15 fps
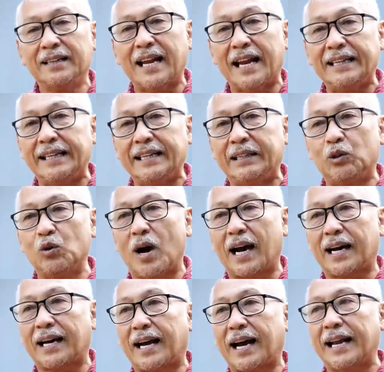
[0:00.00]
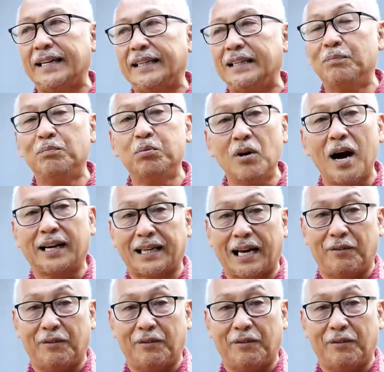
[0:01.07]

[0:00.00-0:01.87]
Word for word: dan itu akan dibuang